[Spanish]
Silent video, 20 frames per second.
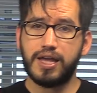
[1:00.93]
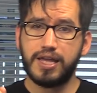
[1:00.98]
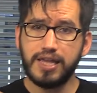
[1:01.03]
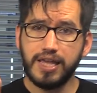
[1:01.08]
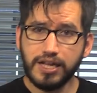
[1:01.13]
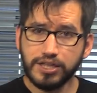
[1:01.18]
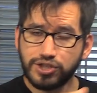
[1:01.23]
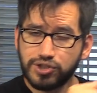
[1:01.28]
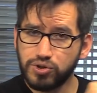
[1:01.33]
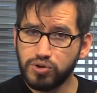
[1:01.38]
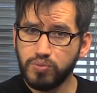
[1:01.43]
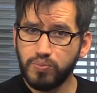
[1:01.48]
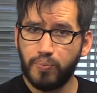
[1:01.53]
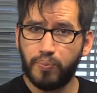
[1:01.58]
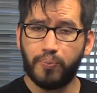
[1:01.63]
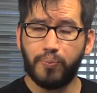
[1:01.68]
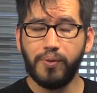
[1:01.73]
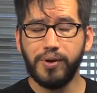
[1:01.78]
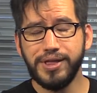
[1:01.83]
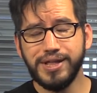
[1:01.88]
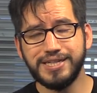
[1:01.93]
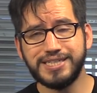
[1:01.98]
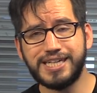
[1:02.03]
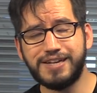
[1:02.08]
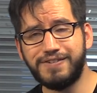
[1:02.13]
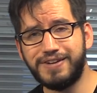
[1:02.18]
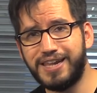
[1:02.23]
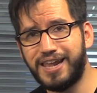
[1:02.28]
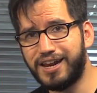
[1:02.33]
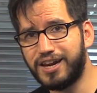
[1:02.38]
Y eso puedes
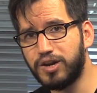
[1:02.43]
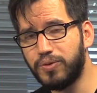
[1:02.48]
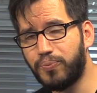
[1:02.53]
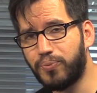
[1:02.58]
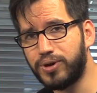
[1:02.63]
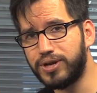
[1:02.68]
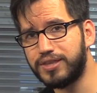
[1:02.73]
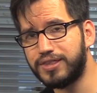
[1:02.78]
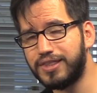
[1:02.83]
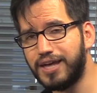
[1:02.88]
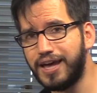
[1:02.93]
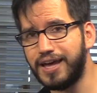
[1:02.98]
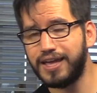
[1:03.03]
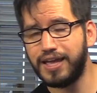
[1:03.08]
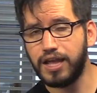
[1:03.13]
saber la respuesta